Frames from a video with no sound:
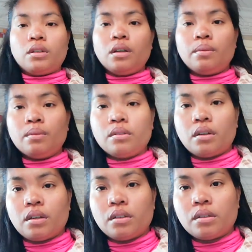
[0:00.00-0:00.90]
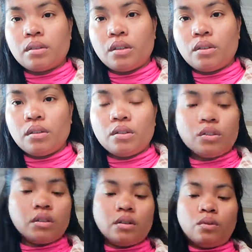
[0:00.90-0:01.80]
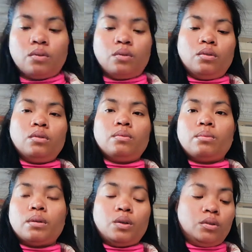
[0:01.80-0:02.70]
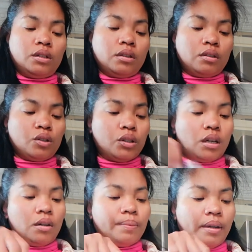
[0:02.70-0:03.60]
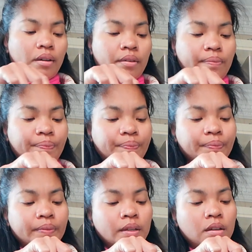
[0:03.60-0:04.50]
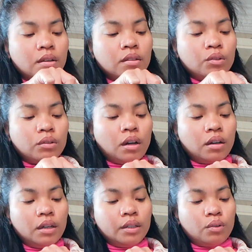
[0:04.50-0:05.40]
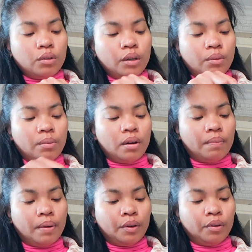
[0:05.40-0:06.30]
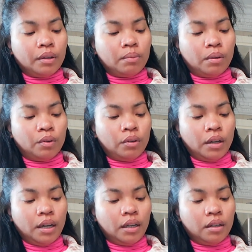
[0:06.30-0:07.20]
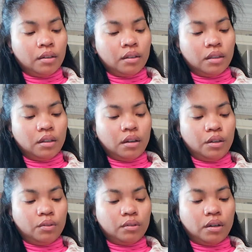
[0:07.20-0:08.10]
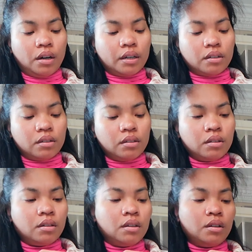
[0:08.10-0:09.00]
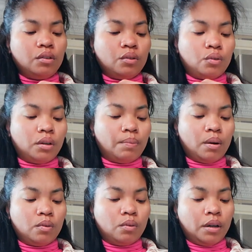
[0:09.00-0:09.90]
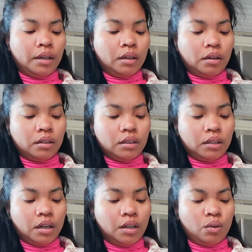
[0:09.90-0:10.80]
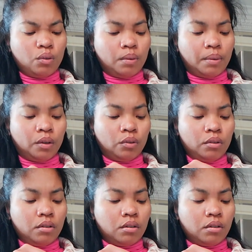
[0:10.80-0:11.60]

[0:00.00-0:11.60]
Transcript: Tingnan mo guys. Sira na siya. Oh. Bayuit na siya. Ano ba yan? So, tanggalin ko na yung mga bayuit-bayuit. Yung dark yung ibang kulay niya kasi ayoko naman nun.